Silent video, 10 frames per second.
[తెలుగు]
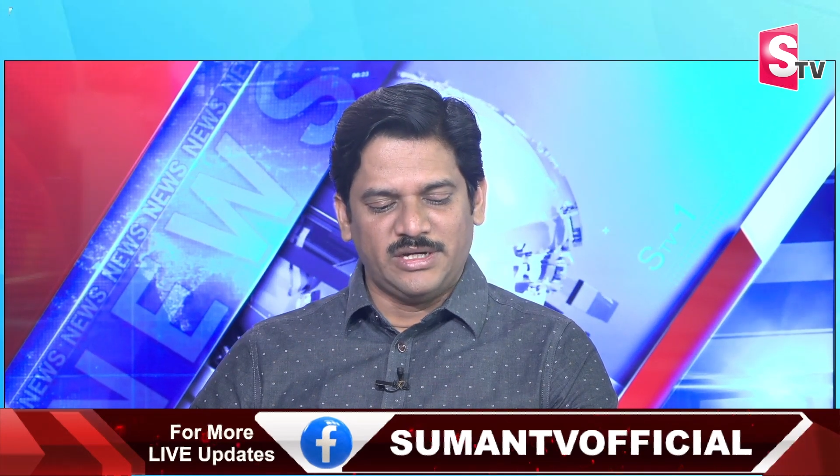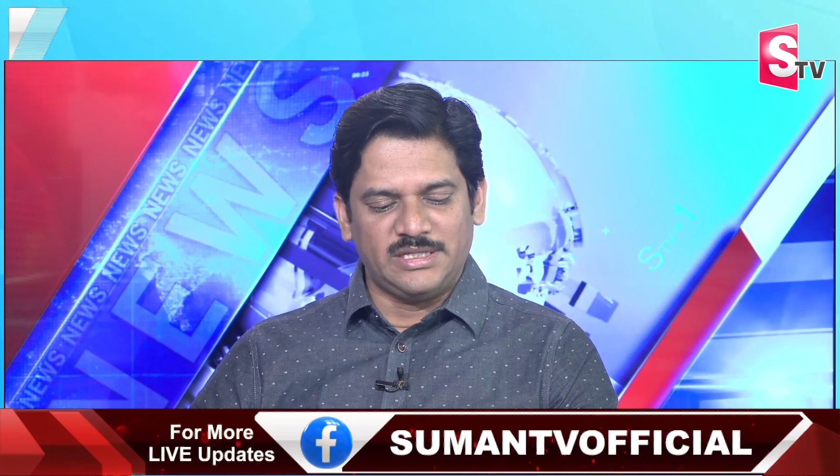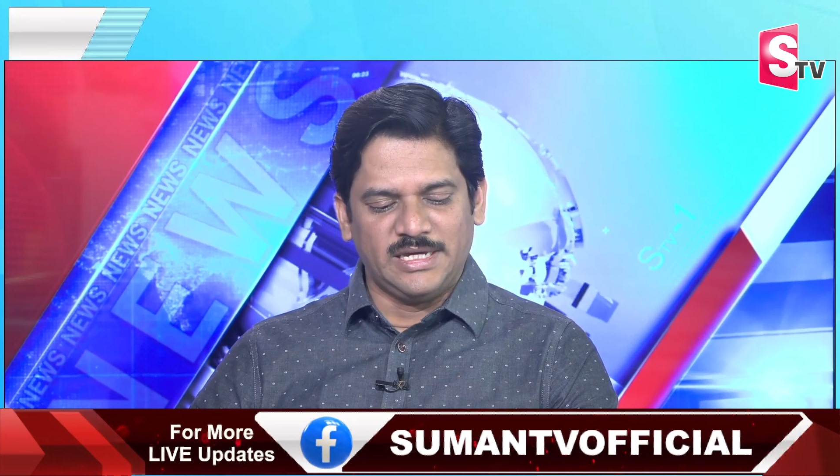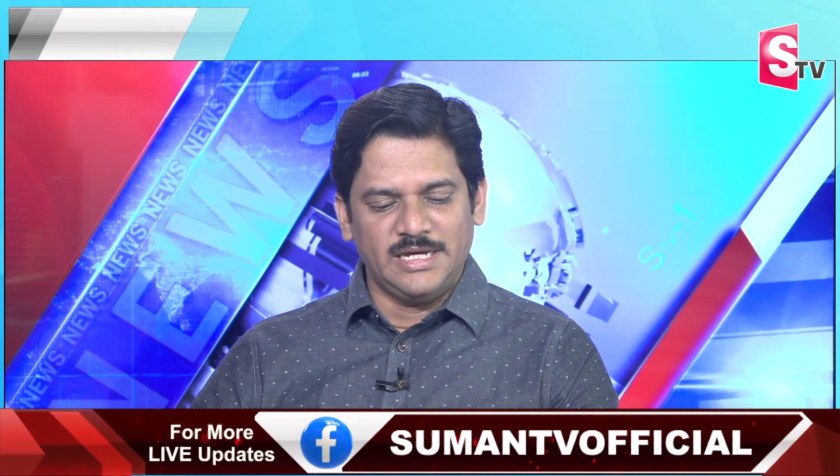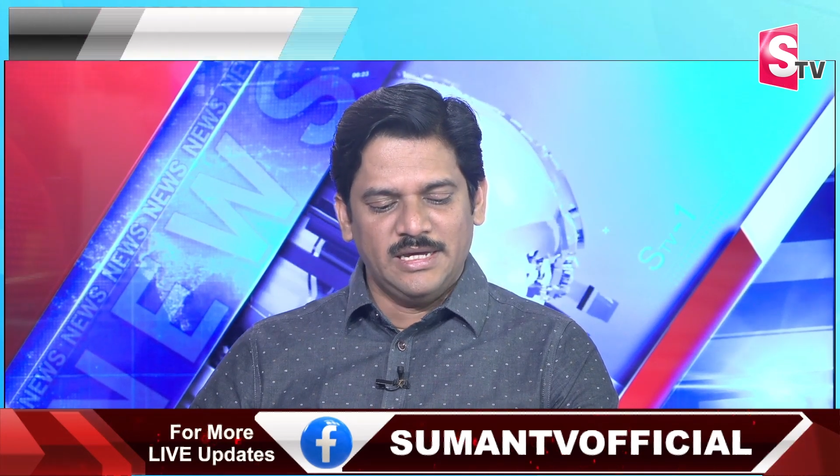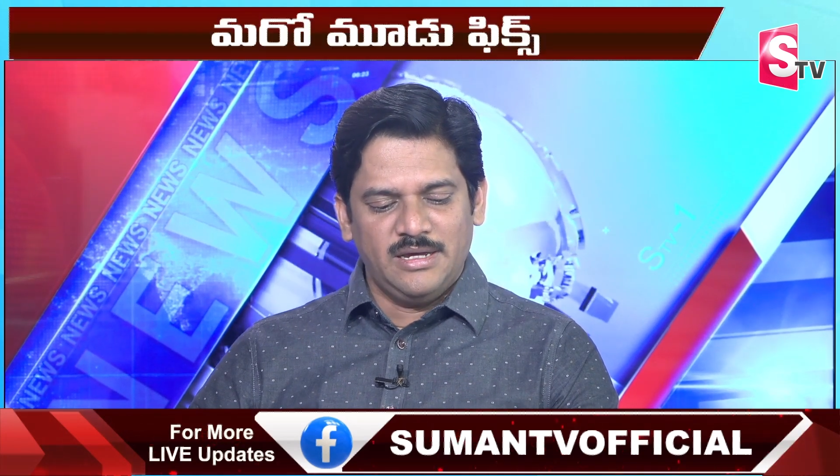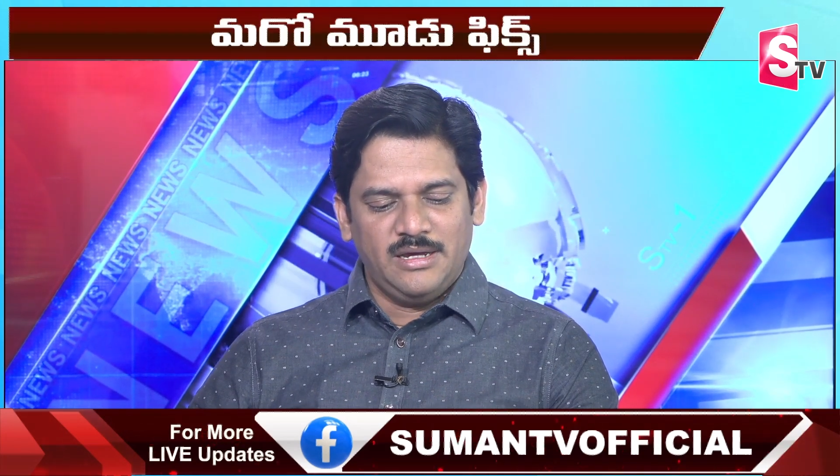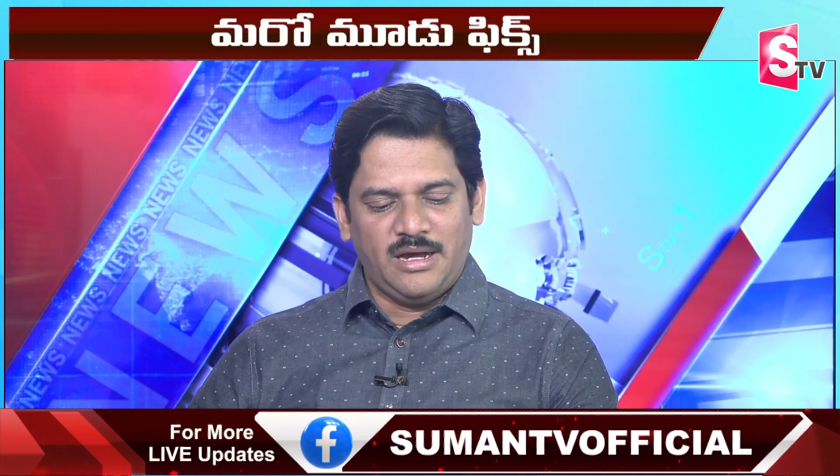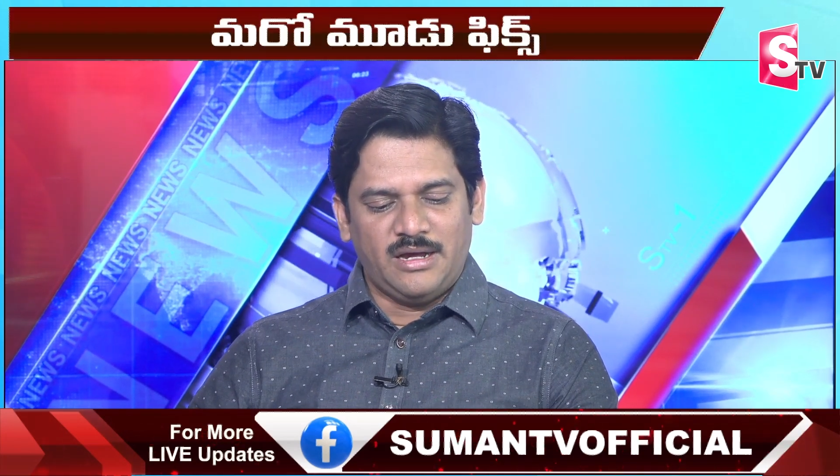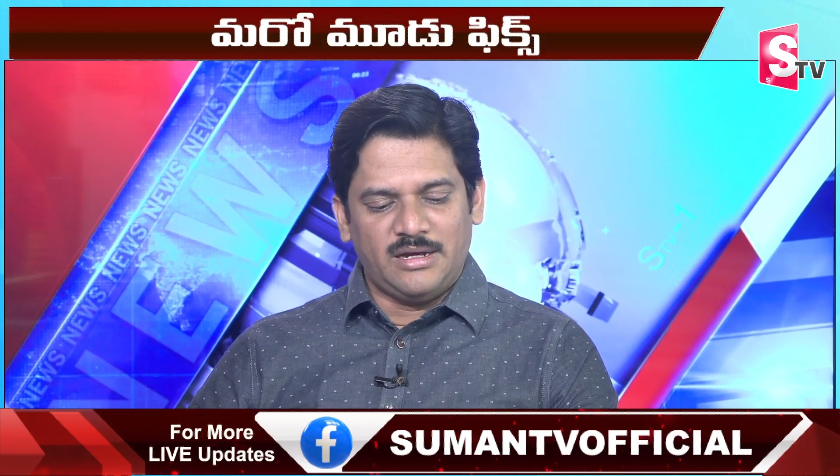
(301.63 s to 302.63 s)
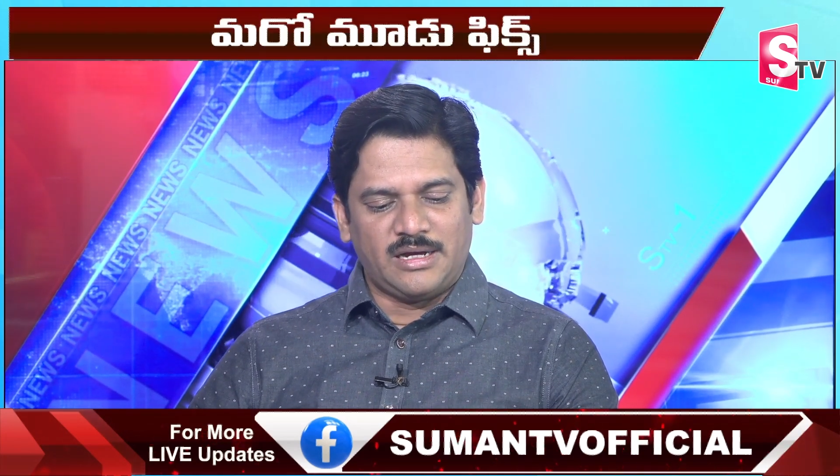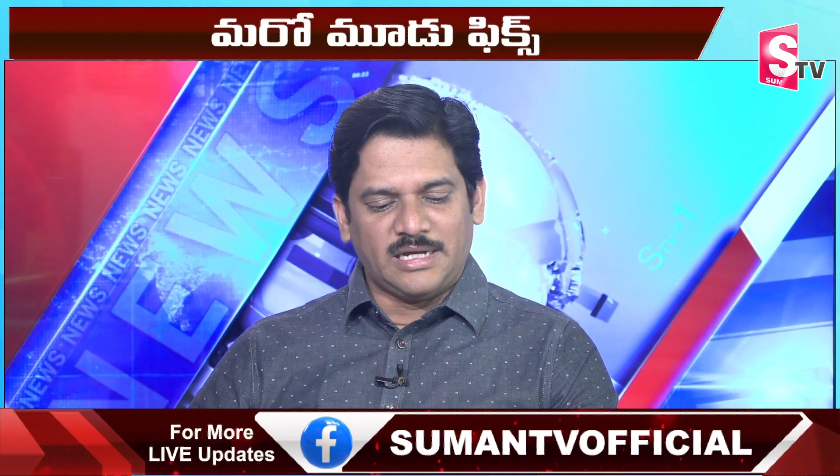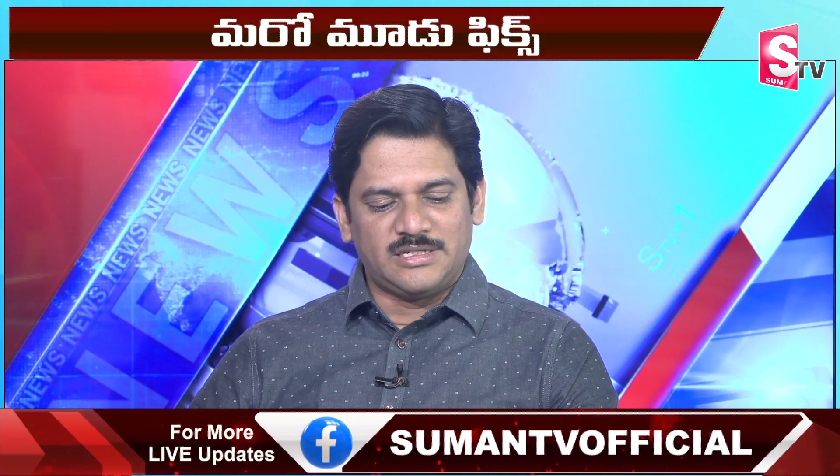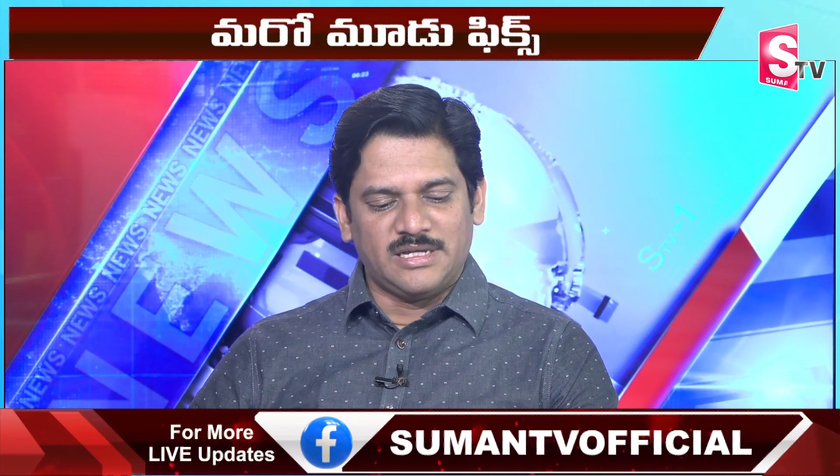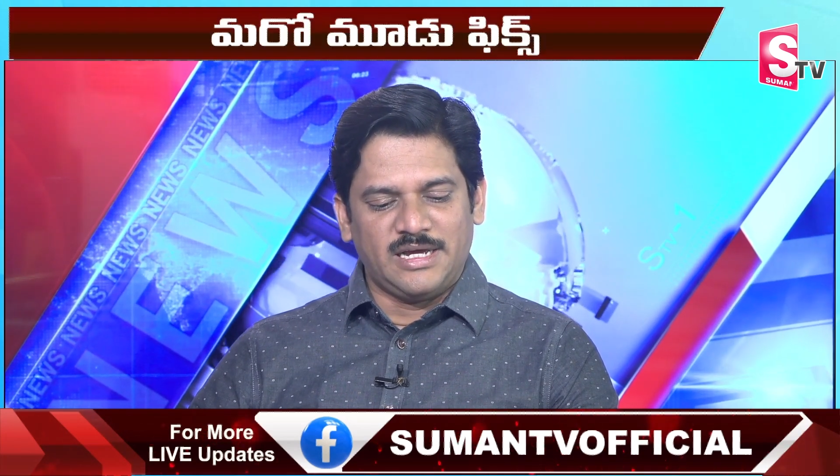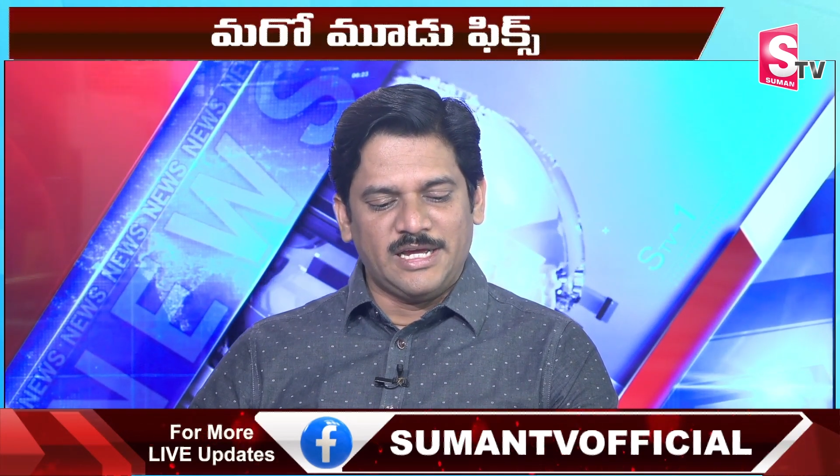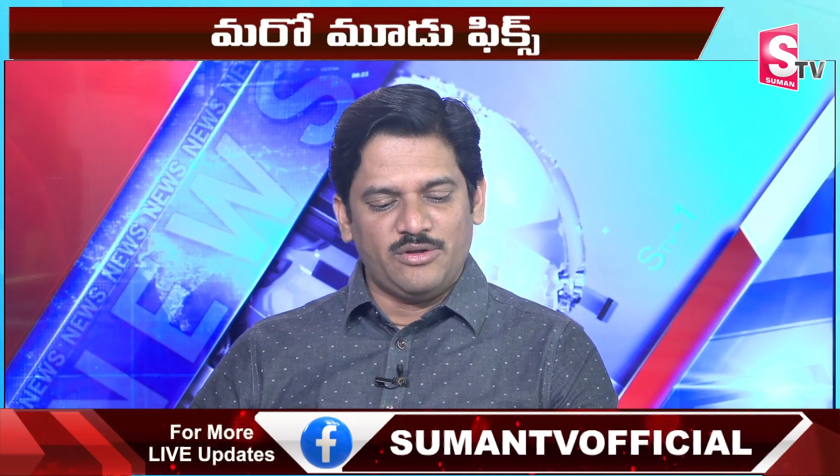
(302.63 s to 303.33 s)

అయితే ఖచ్చితంగా ఏదో